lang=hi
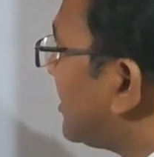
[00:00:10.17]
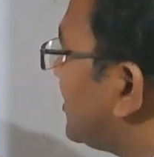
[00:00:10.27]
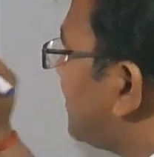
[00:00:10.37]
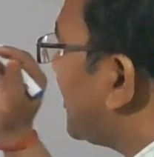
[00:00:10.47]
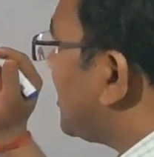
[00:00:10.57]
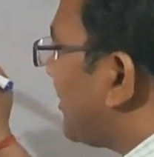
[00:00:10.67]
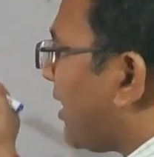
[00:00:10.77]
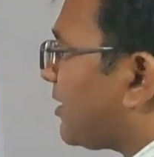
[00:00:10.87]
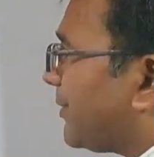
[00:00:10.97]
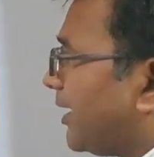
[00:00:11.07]
शब्द
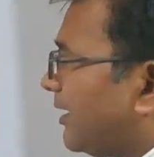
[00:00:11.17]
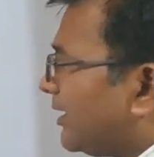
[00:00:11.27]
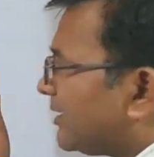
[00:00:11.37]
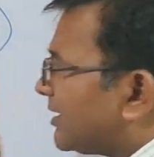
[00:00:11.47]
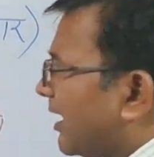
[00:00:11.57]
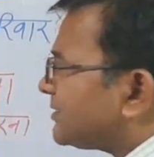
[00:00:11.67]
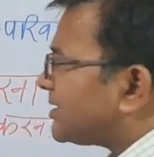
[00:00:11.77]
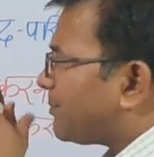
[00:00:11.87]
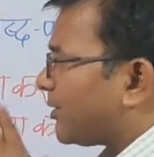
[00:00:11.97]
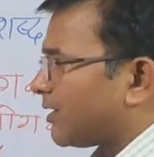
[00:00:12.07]
परिवार में क्या
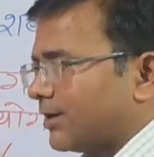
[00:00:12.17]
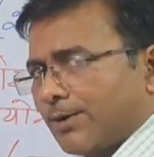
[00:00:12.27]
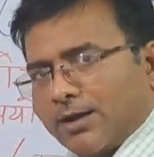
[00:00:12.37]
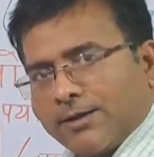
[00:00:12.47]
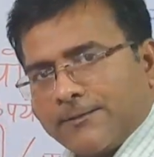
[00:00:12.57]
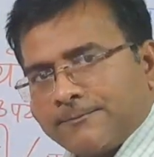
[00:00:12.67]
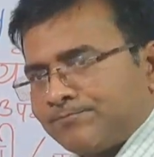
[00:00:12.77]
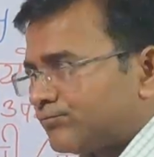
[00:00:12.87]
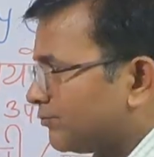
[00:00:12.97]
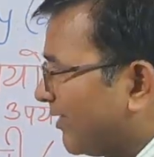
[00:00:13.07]
सब पढ़ने वाले
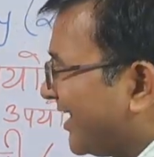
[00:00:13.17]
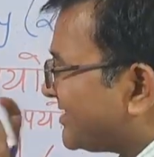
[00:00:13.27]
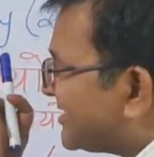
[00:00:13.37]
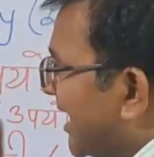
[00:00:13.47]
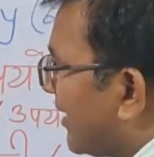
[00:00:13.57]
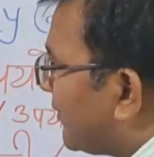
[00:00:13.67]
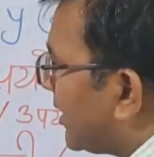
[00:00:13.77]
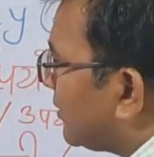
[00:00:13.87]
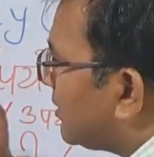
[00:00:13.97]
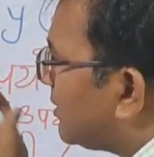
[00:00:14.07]
लेट्स हैव
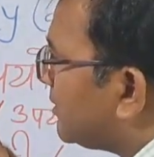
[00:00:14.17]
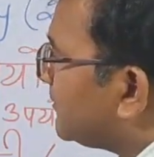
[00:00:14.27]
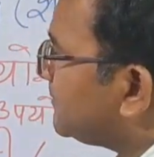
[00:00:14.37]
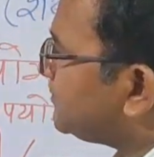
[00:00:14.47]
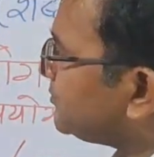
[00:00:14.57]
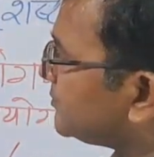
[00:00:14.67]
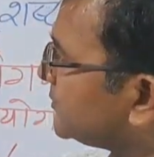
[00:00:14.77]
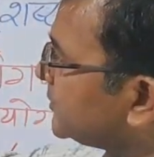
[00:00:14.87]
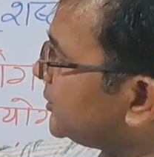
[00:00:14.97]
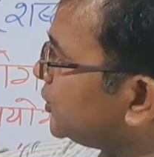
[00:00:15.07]
अ लुक
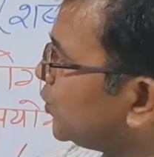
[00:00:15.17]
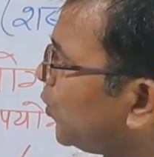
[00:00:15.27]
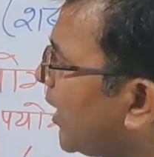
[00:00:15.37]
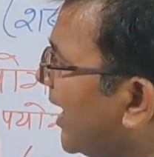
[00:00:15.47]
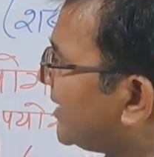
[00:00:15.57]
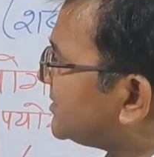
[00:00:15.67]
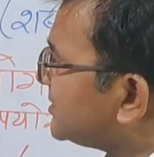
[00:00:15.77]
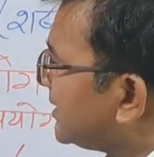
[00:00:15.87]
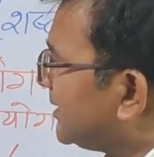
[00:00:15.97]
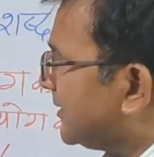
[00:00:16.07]
यू एस
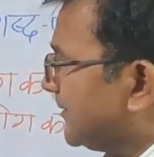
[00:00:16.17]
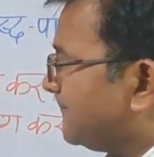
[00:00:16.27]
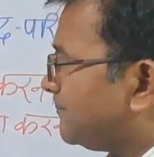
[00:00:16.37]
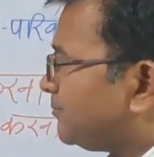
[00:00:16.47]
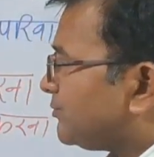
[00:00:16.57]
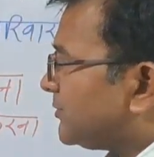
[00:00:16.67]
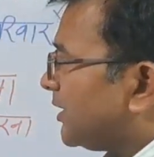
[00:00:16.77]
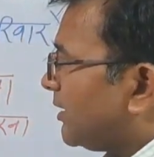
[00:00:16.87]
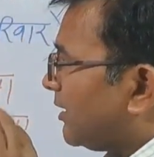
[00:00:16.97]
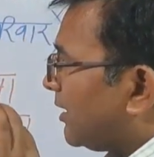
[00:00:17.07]
ई
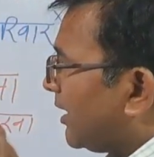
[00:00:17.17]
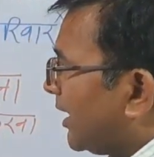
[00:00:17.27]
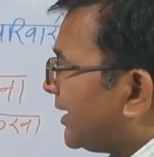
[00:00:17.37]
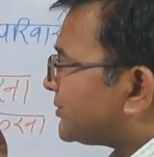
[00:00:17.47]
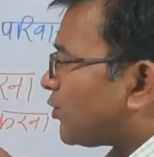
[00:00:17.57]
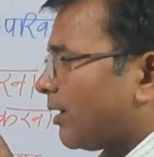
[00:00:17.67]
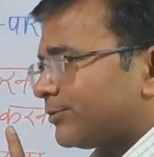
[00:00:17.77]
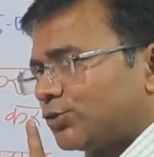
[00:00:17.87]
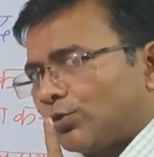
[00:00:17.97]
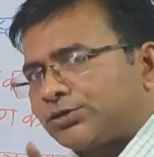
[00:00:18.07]
इसको
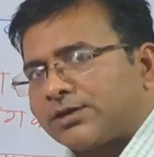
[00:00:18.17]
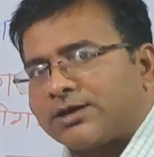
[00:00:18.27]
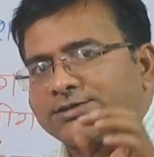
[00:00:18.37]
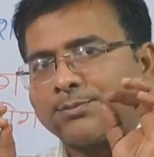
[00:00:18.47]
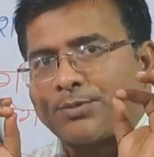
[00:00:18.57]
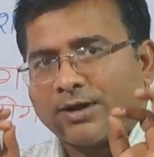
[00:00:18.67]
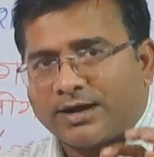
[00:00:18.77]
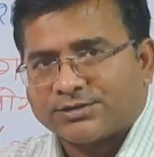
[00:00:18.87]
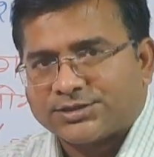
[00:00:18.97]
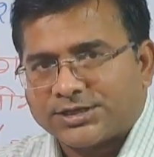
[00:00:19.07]
हम दो तरह से
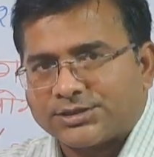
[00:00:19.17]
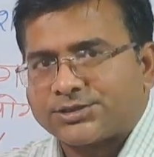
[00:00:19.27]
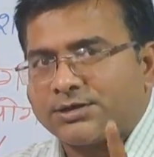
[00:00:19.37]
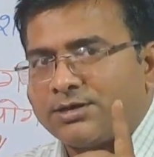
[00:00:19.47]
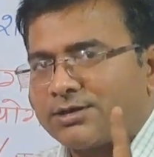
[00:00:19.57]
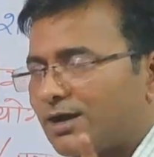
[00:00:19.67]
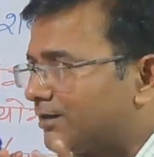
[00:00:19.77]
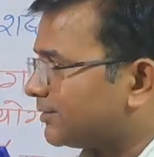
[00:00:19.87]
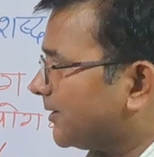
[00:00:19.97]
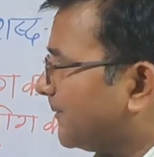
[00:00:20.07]
प्रोनाउंसिएशन
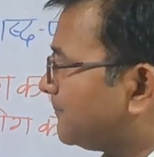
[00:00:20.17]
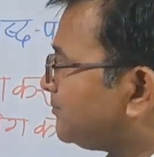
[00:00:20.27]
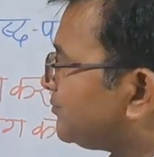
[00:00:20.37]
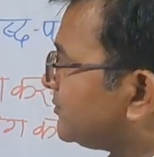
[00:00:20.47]
करते हैं